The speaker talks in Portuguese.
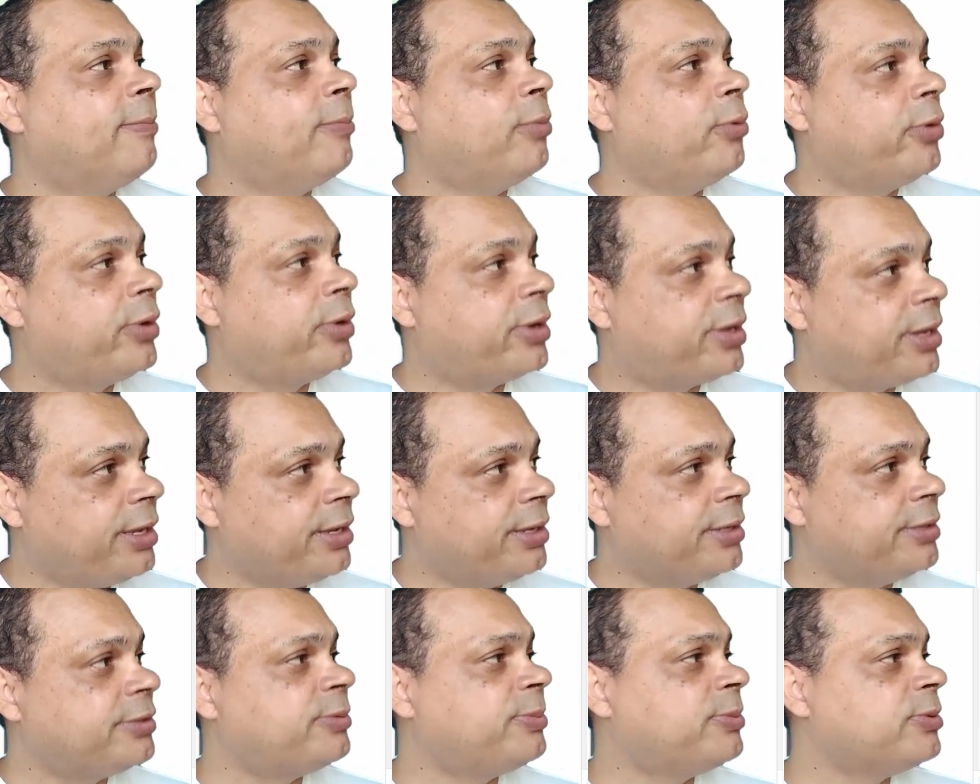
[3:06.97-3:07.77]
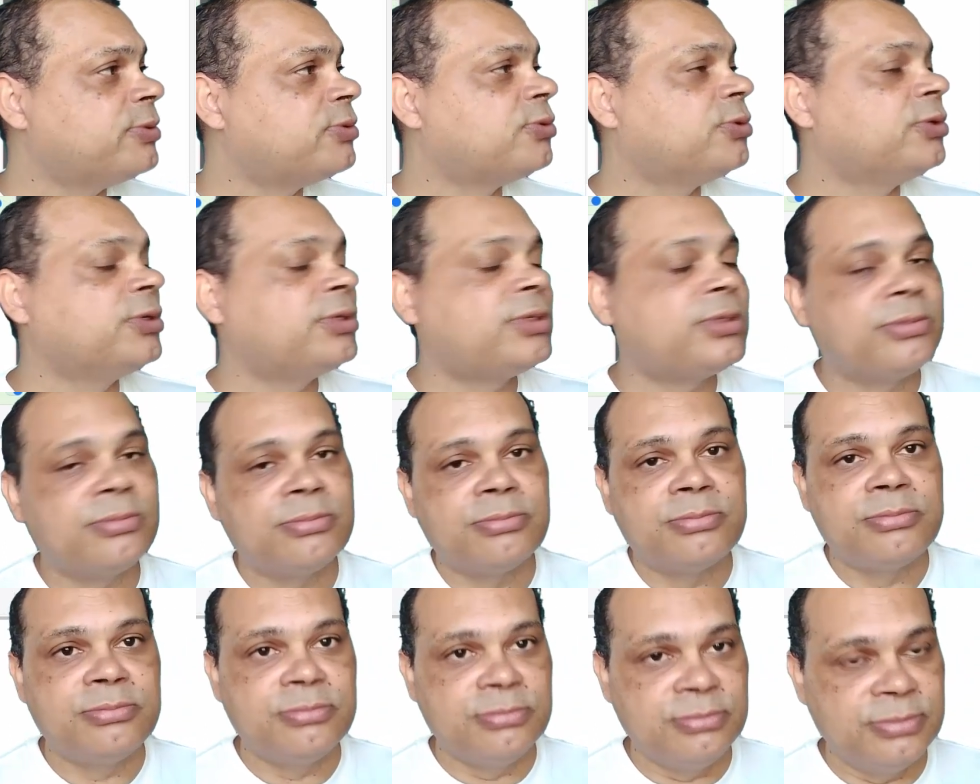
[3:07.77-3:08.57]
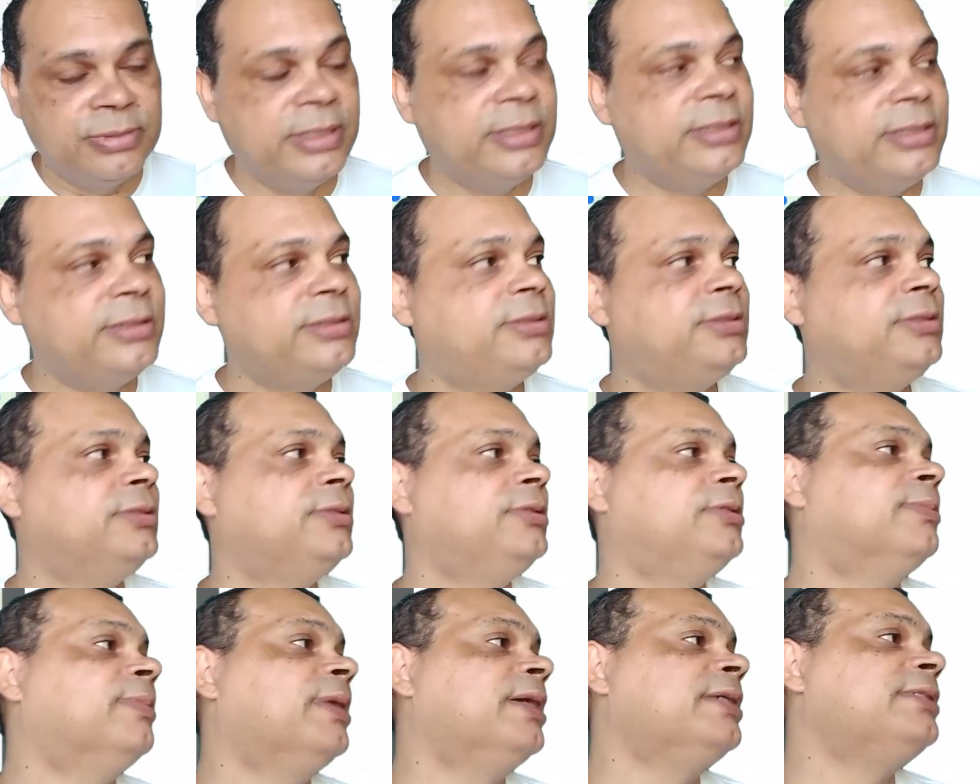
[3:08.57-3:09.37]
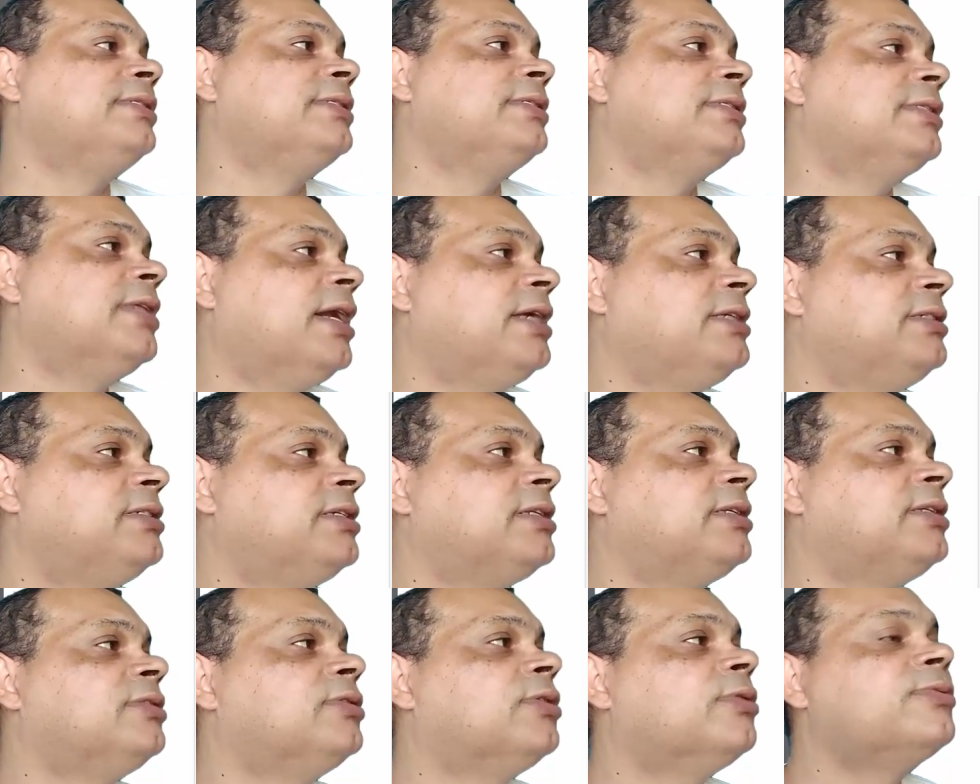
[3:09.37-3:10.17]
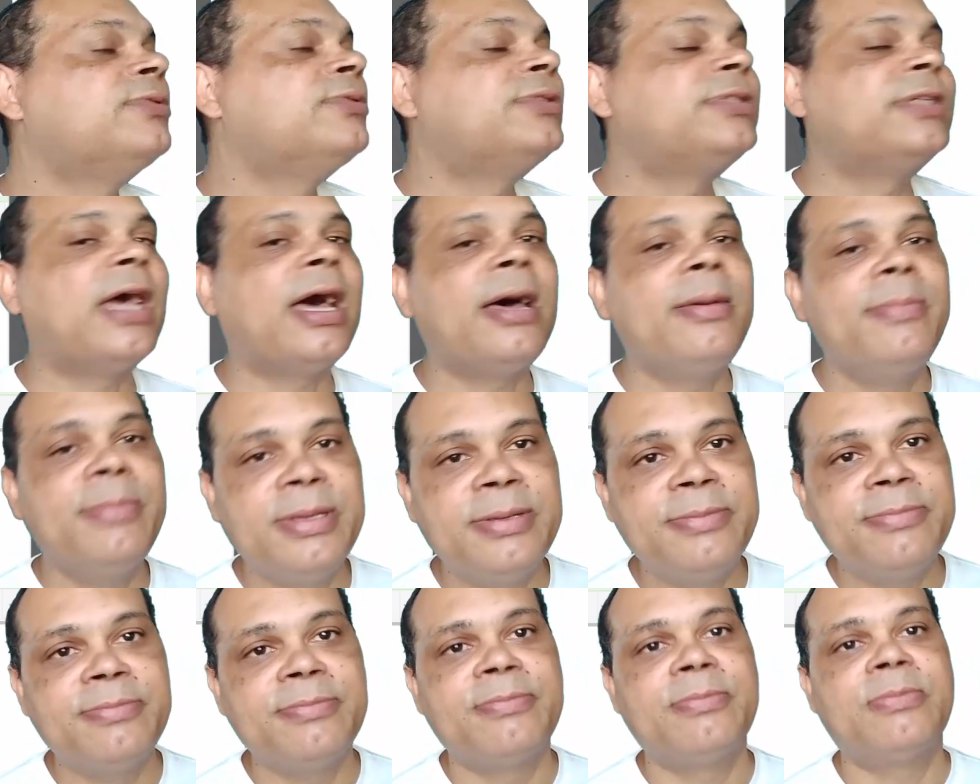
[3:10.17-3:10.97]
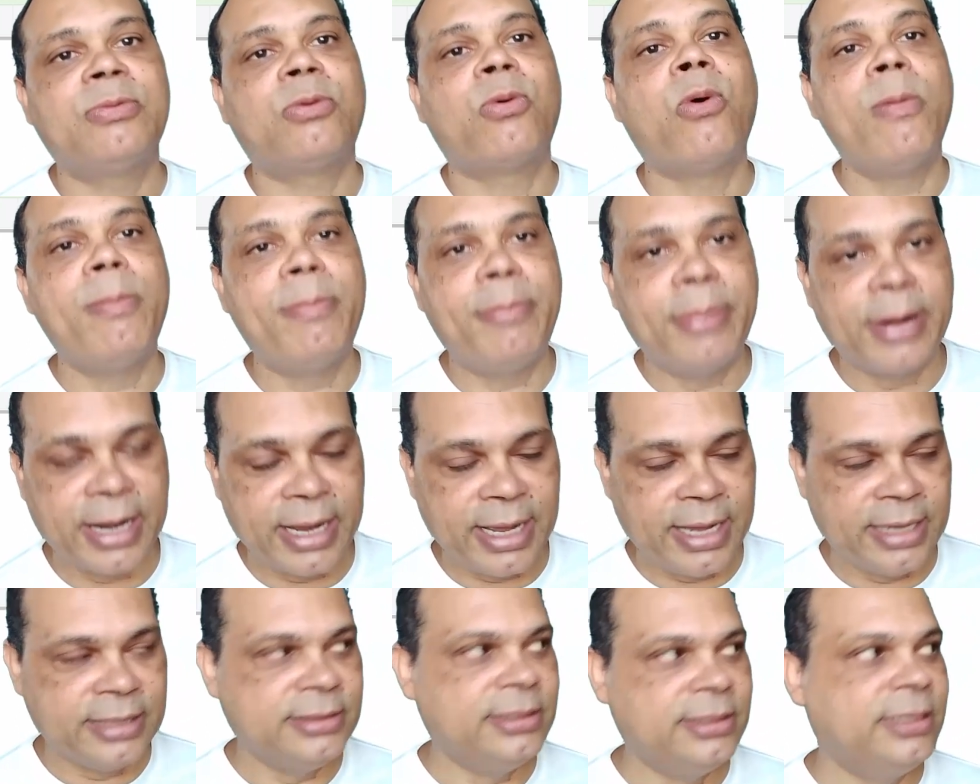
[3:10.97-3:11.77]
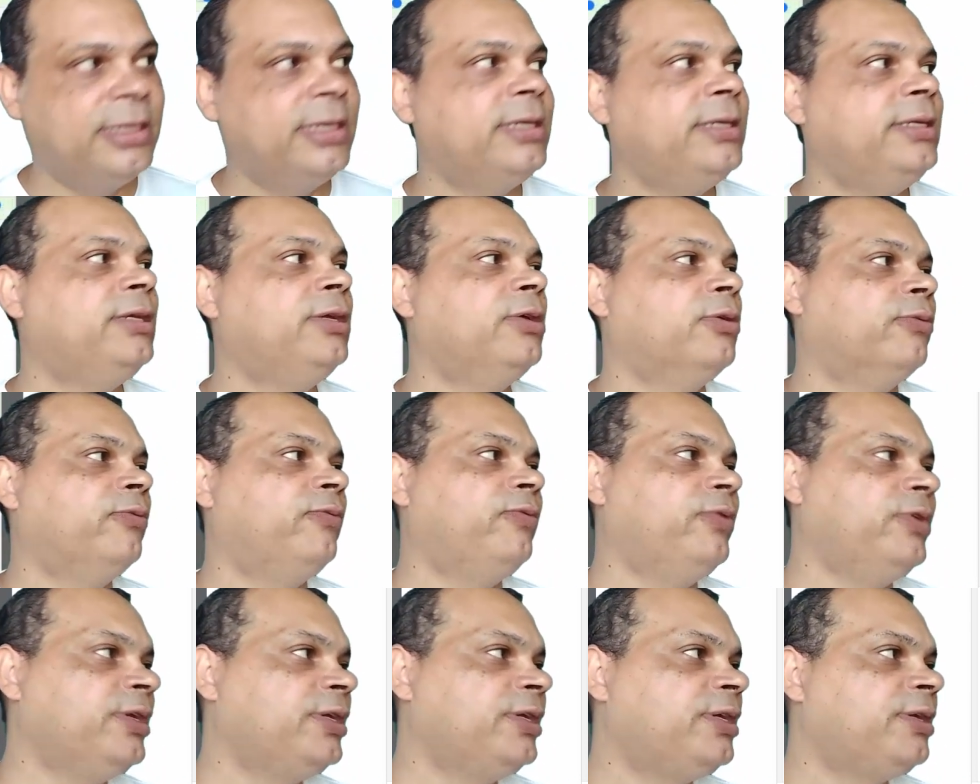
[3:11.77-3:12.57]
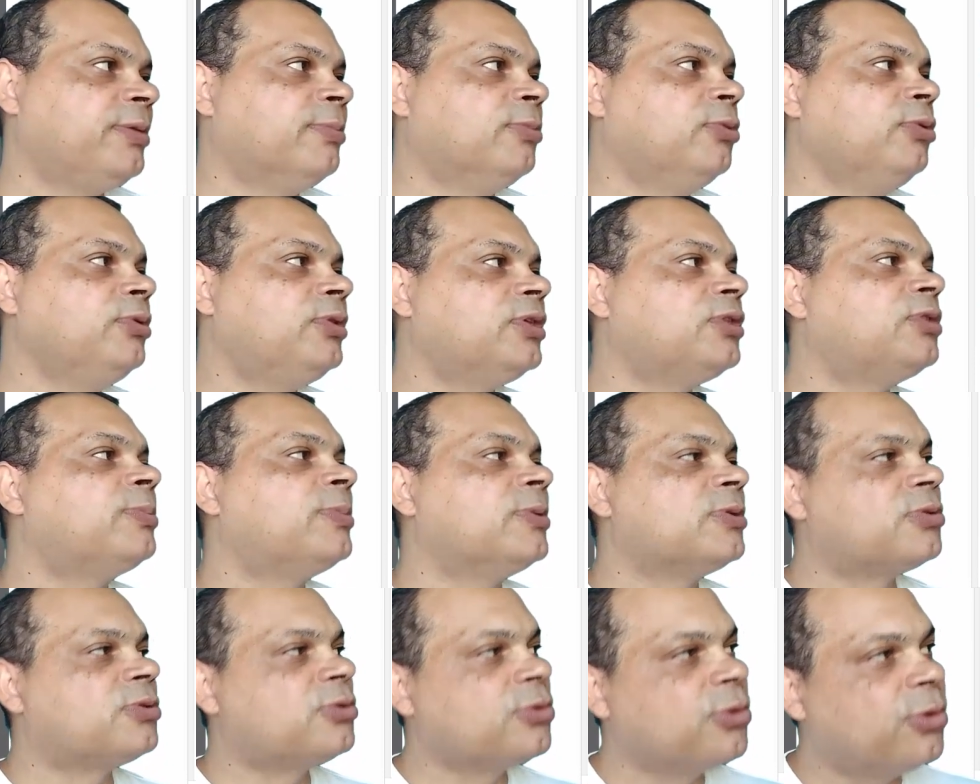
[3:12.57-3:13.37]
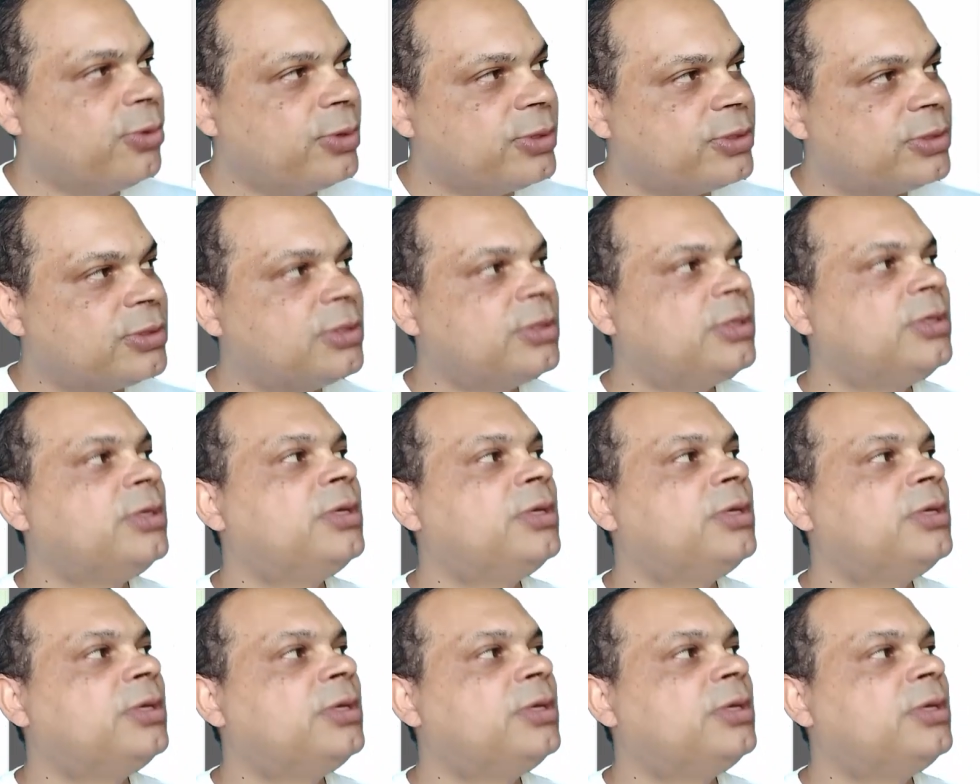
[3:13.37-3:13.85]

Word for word: Porque as pessoas né, de, de mais idade elas não sabem comprar, né? E eu vi que muitas pessoas